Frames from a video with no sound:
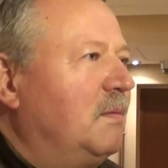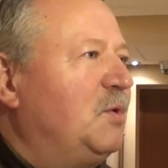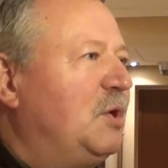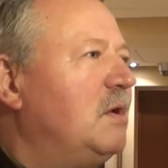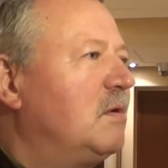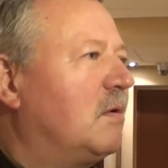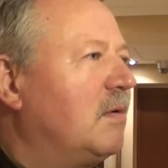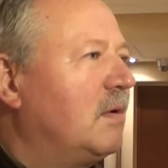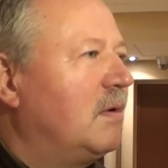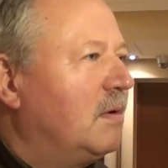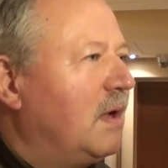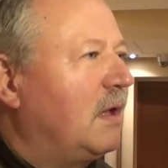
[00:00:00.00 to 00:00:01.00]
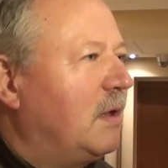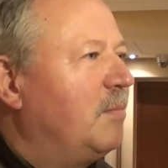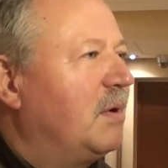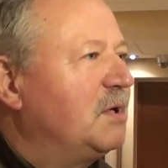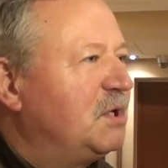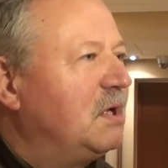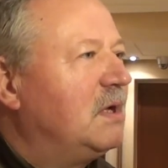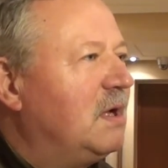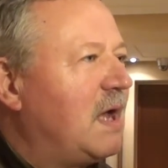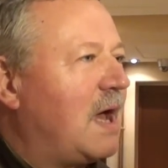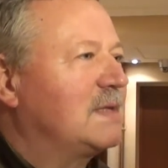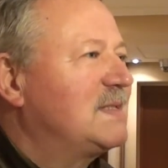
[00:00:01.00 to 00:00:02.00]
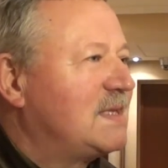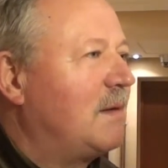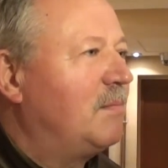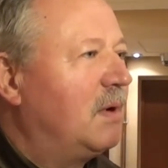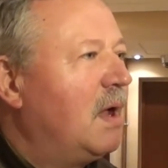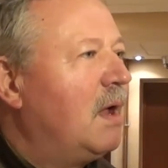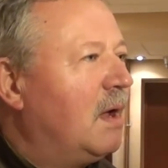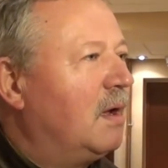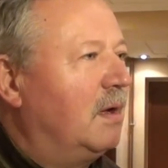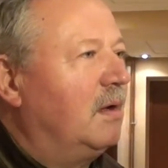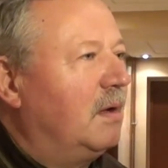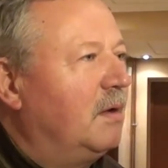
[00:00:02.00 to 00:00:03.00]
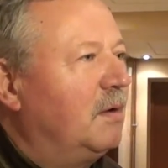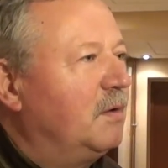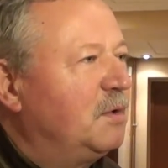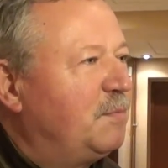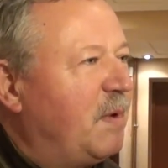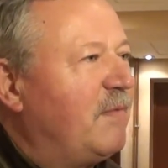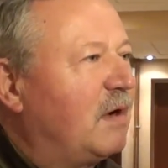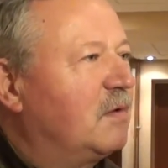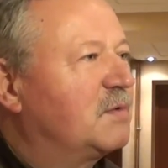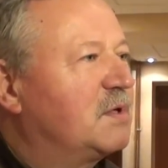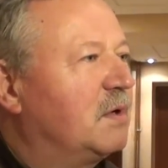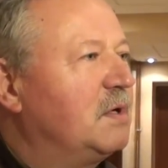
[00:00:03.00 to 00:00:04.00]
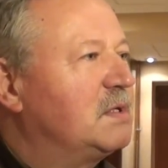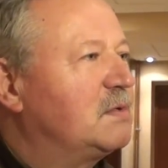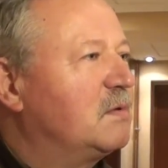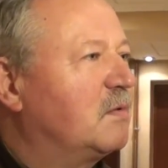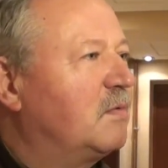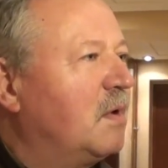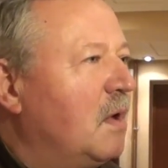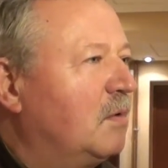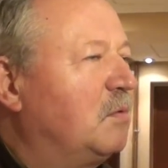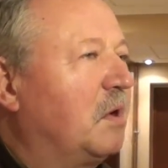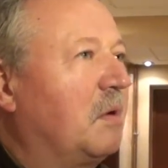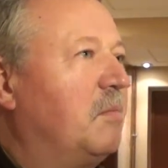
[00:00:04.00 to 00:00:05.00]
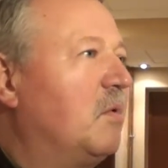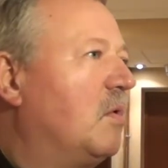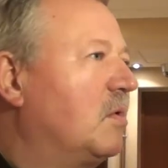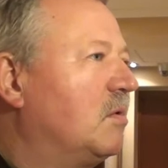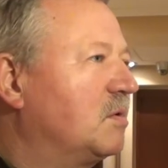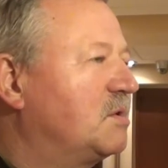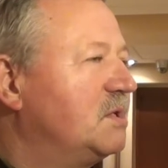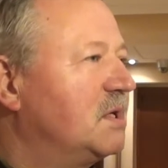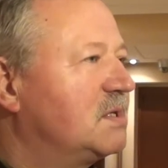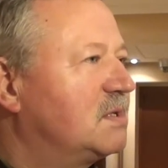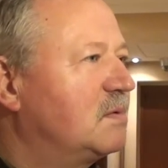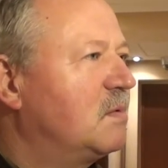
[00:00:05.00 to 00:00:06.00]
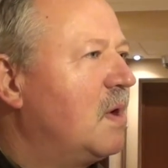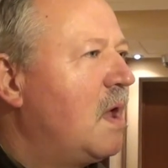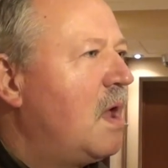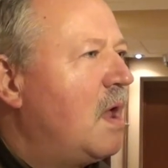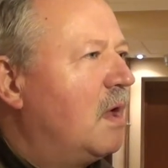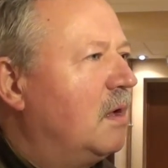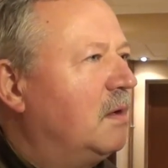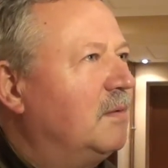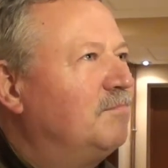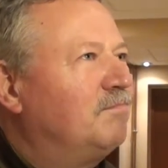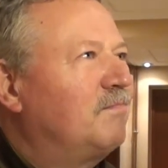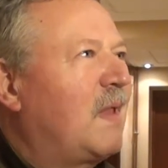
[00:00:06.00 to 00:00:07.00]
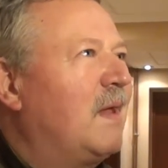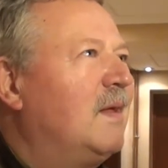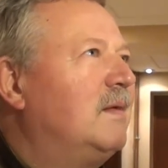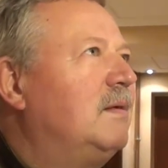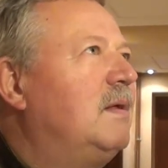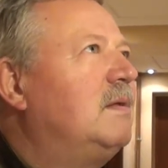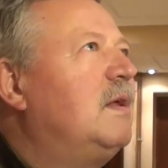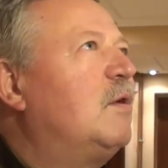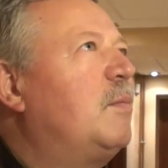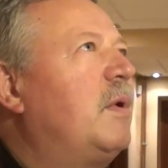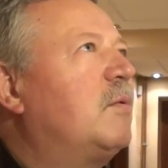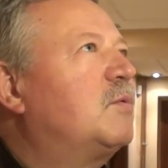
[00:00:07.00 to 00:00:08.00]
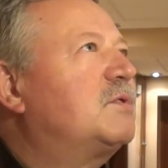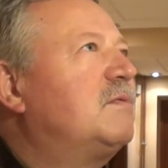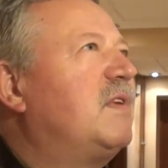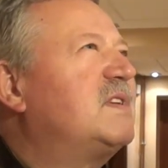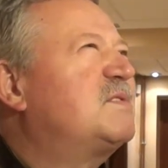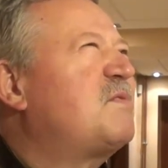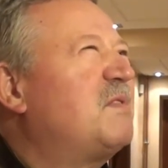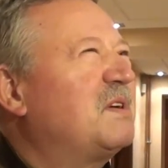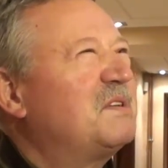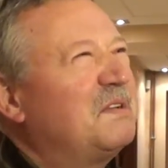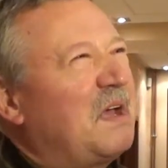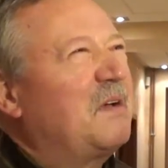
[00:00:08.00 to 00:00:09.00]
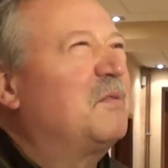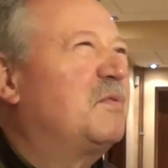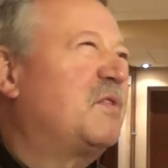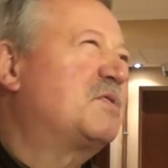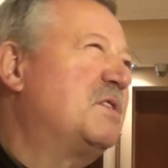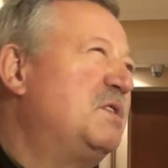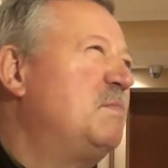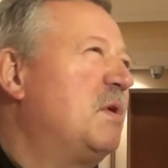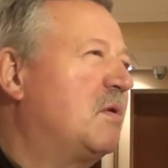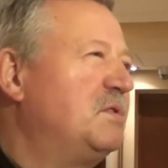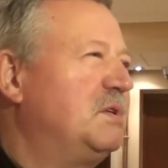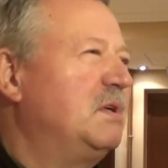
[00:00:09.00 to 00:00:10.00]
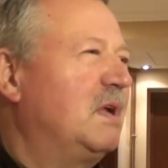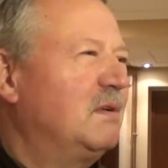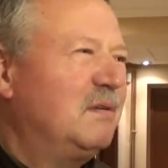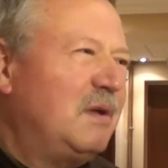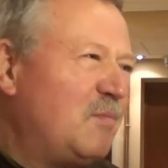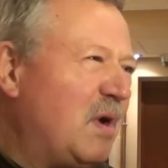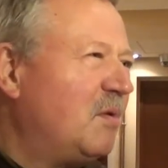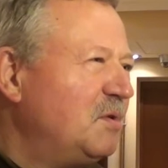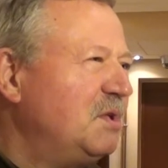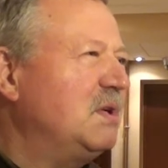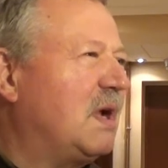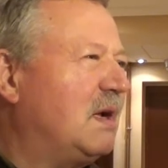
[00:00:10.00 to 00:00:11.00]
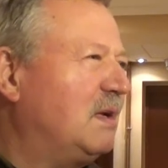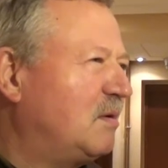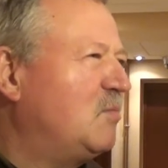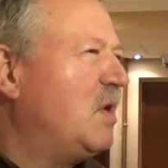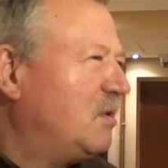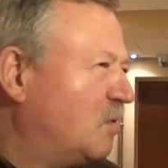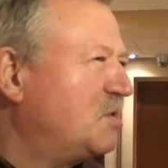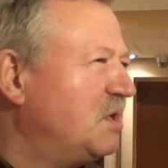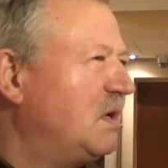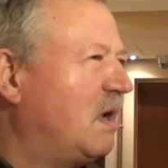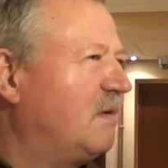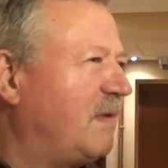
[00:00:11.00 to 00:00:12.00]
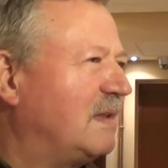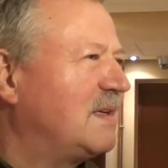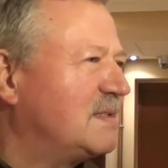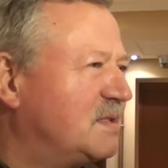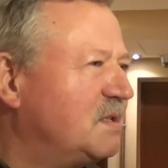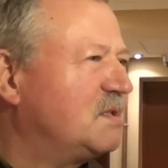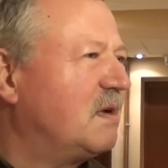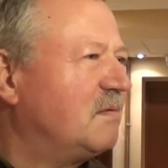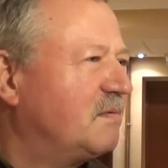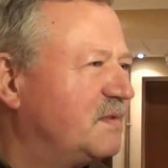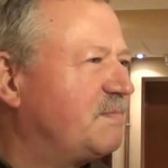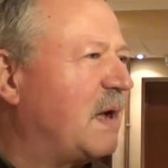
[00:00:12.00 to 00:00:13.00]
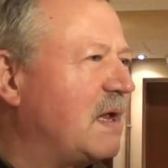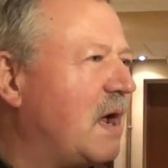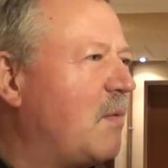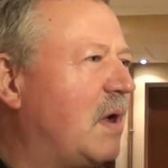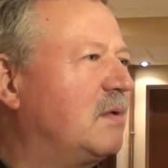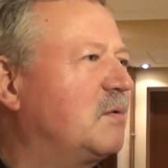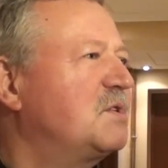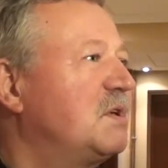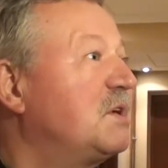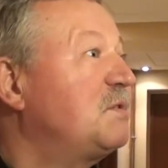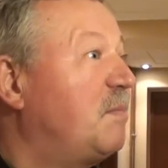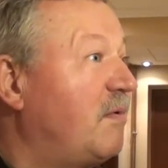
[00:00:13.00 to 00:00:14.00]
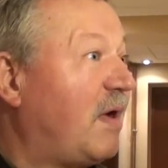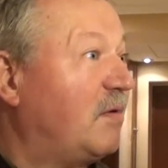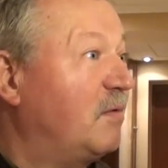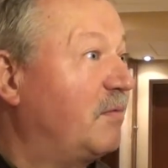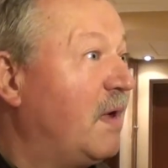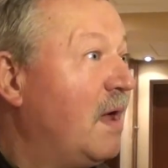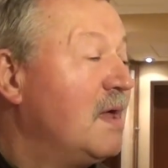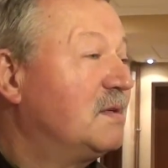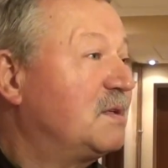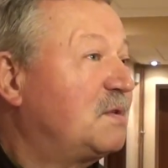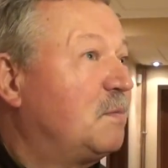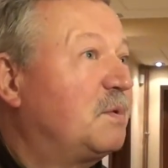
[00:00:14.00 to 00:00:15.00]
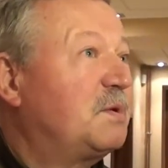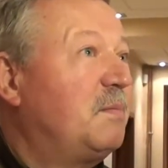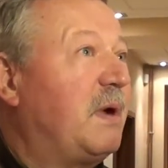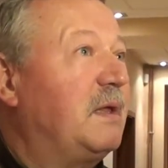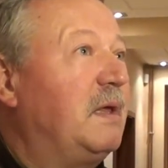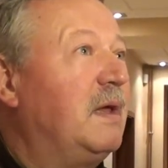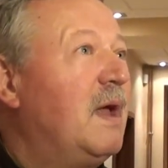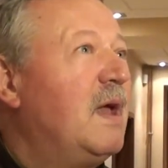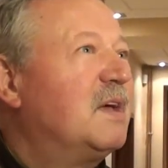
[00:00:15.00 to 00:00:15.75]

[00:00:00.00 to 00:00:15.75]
e, silną ekipę, silny ansambl e, śpiewaków, solistów, których było około 30. E, nie lubię używać słowa, że taką tworzyliśmy rodzinę. To nie była rodzina, ale to była drużyna, fantastyczna, wspaniała drużyna śpiewaków. Zresztą, proszę pani,